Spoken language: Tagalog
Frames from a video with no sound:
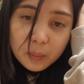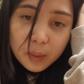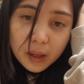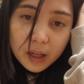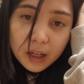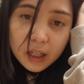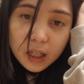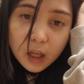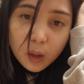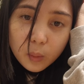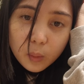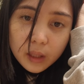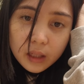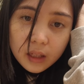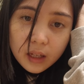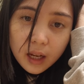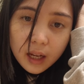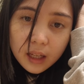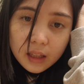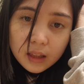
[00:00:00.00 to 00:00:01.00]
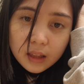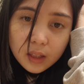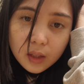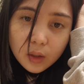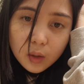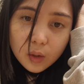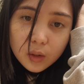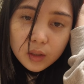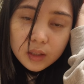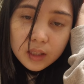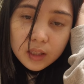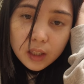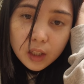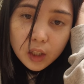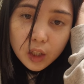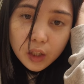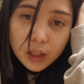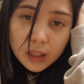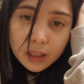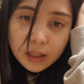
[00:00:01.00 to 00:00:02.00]
para gawin lahat yung
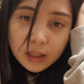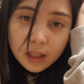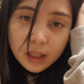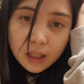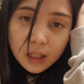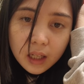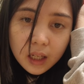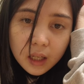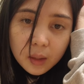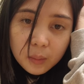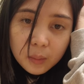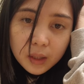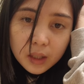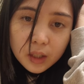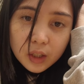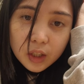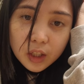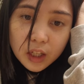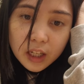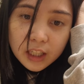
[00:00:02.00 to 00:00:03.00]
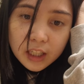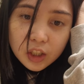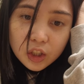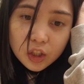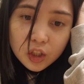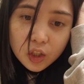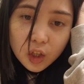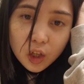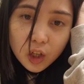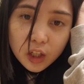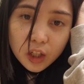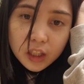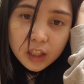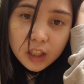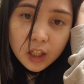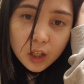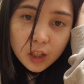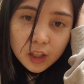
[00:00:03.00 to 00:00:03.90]
security, immigration,